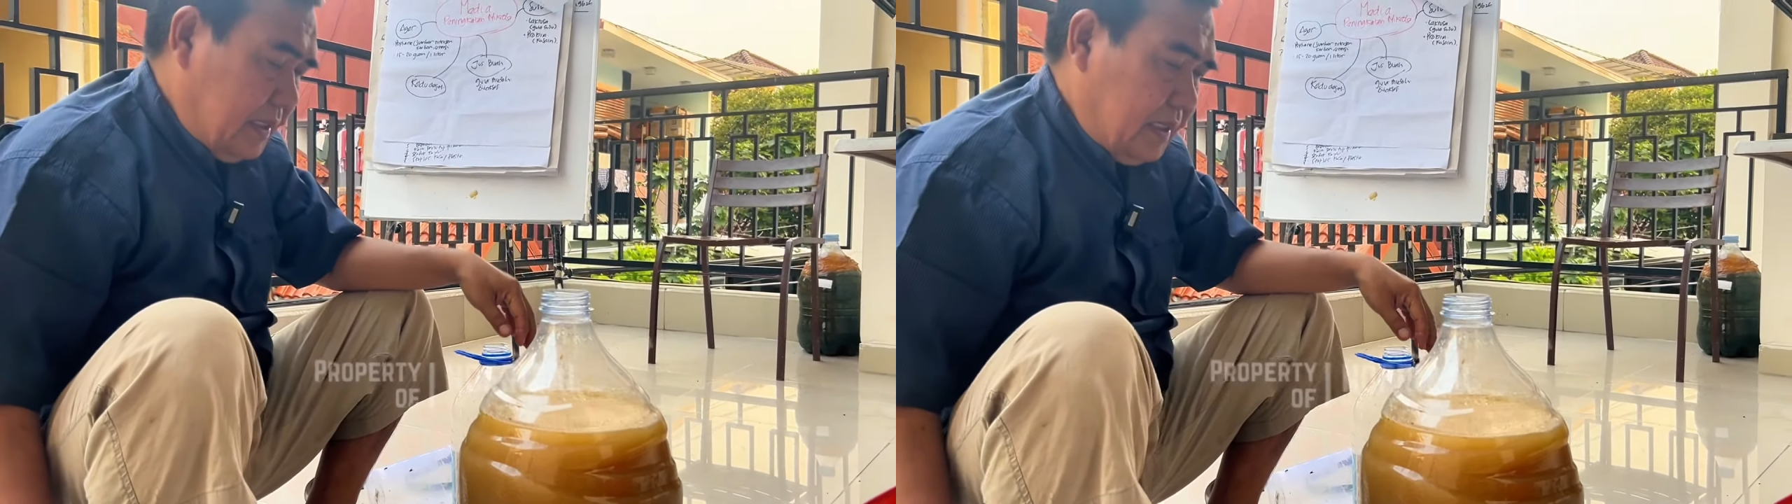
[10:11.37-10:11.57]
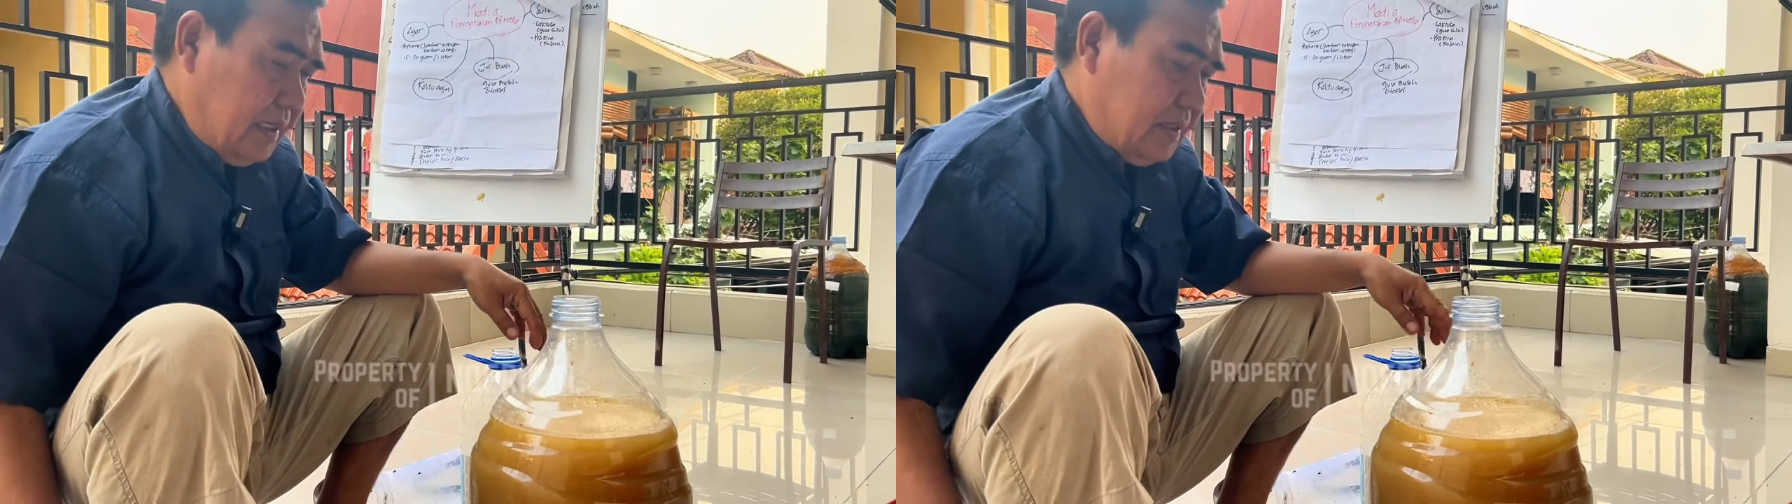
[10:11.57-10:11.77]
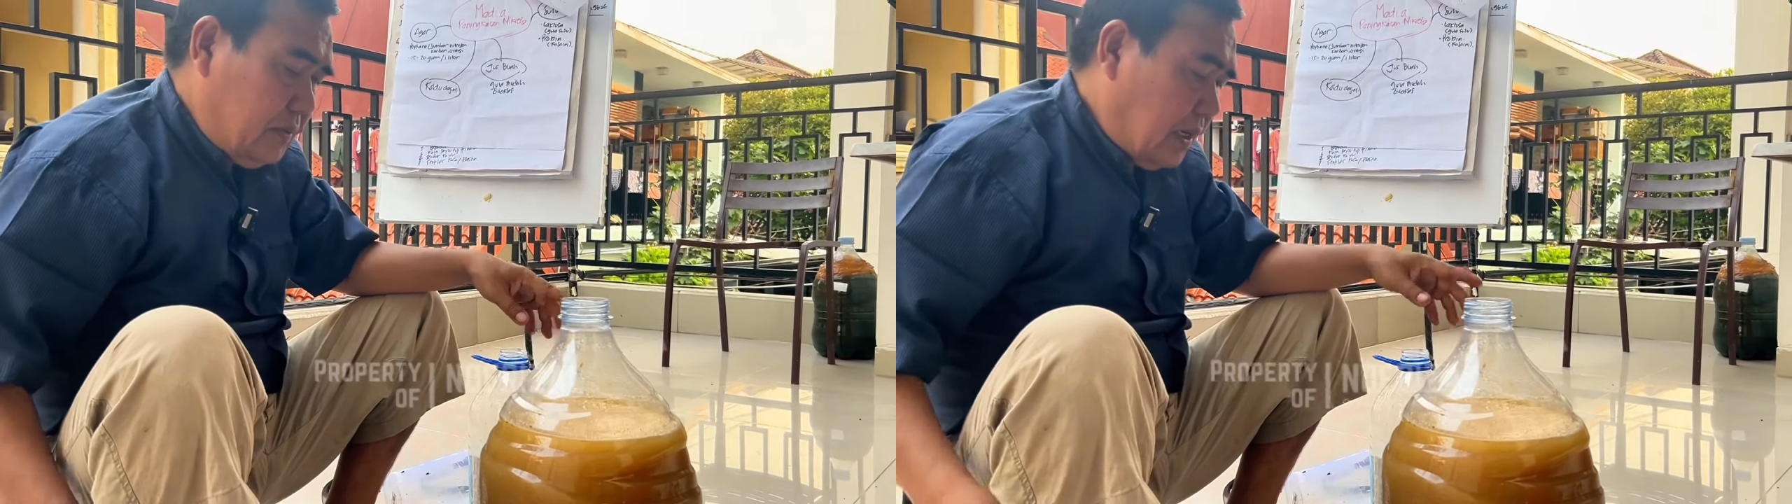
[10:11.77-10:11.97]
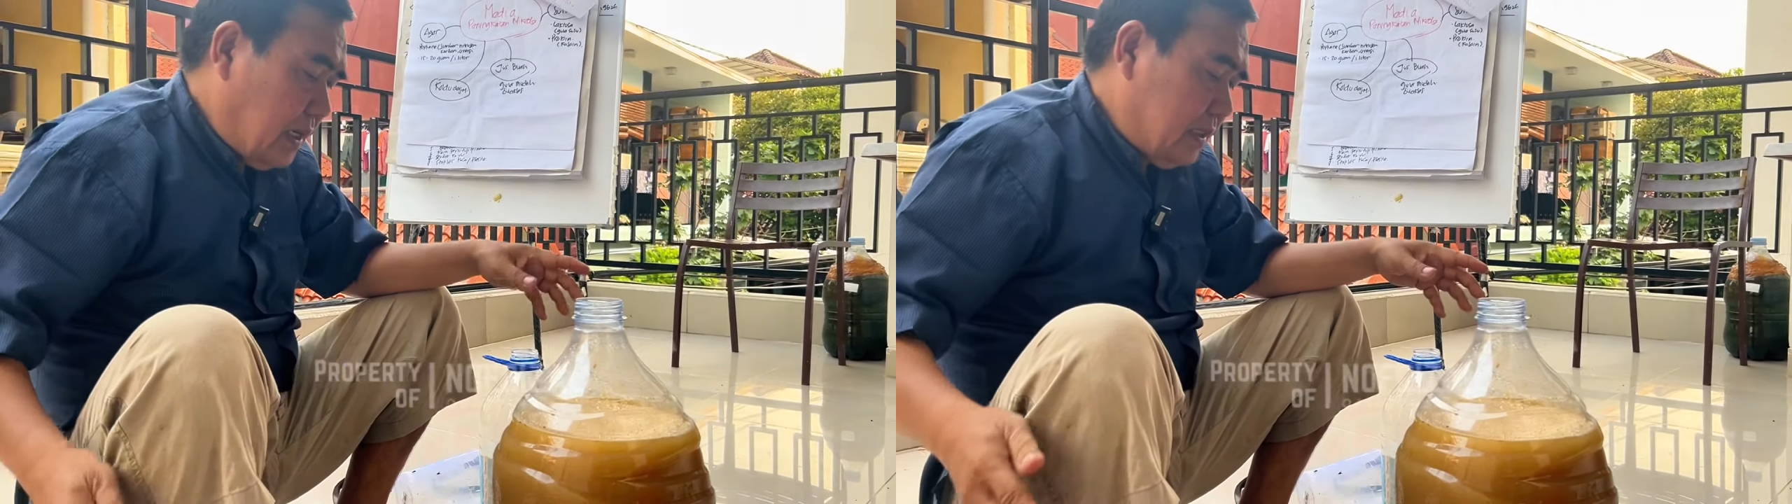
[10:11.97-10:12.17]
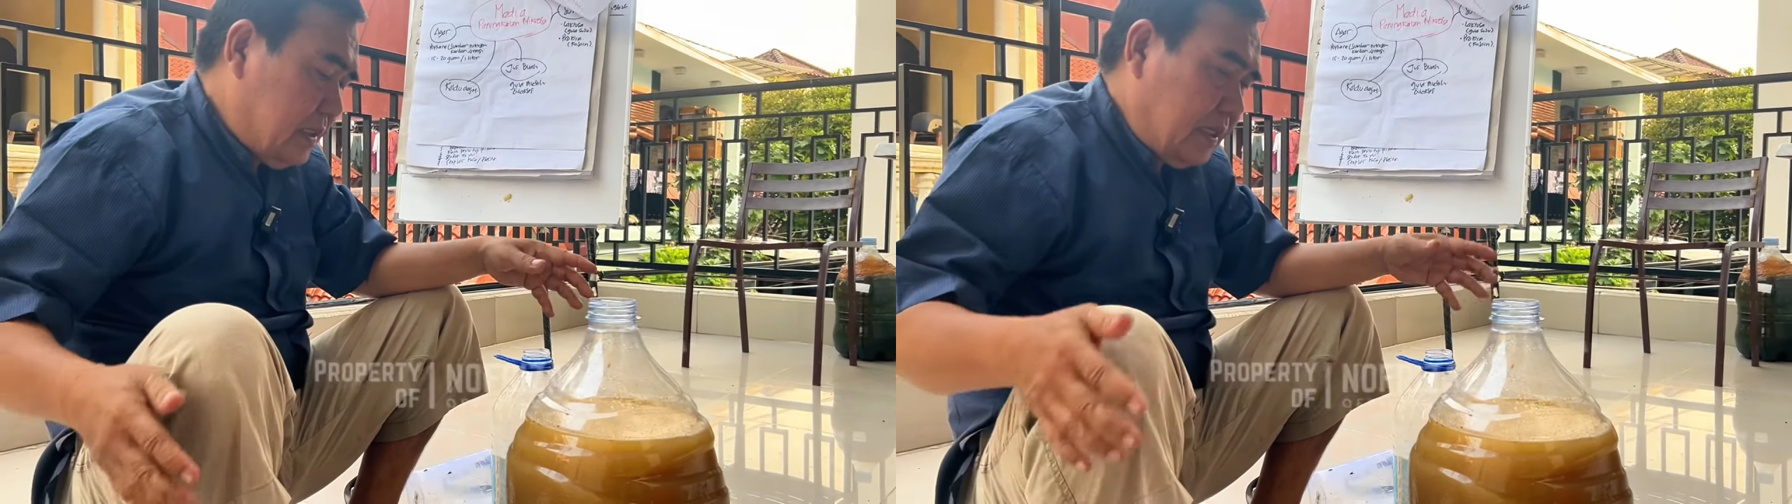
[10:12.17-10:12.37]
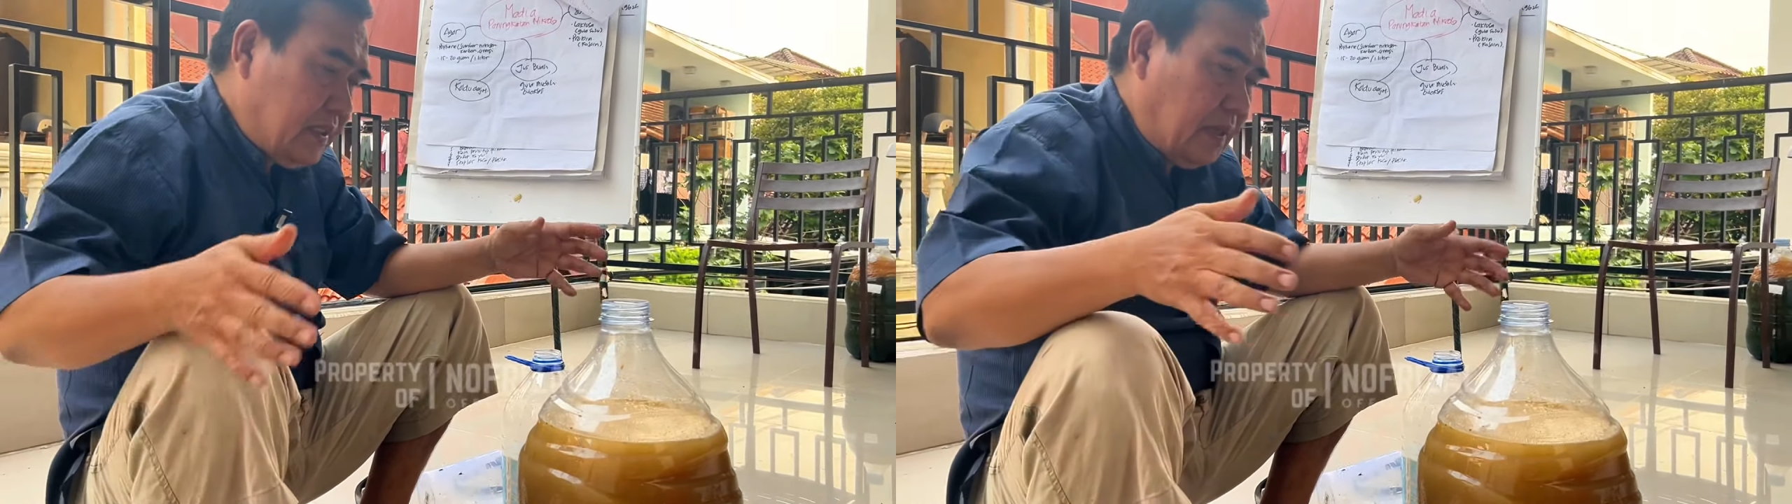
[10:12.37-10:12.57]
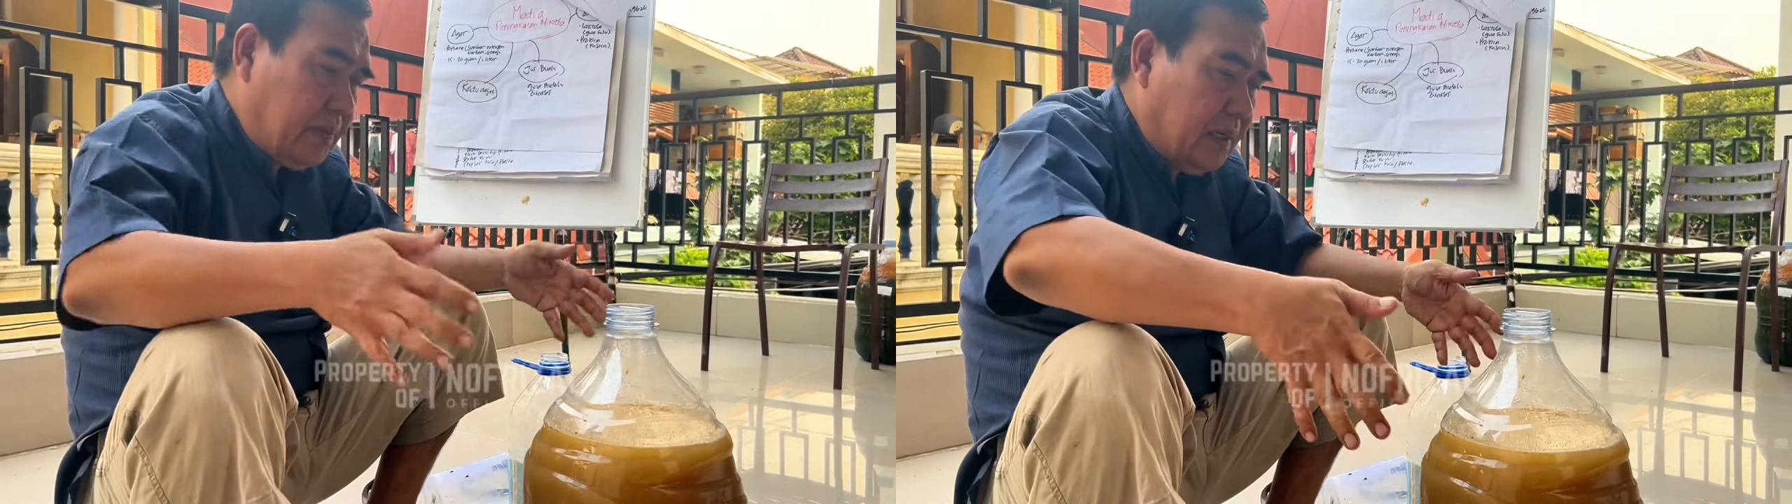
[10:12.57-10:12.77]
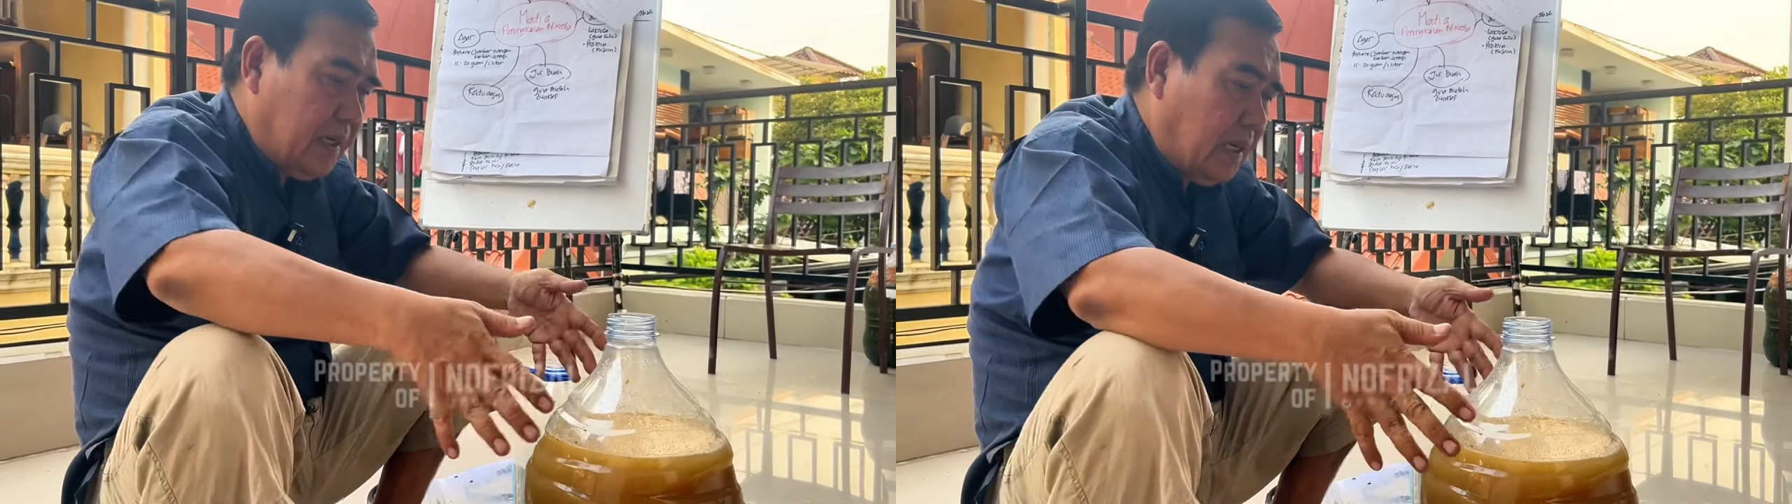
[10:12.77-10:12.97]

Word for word: ini sudah saya siapkan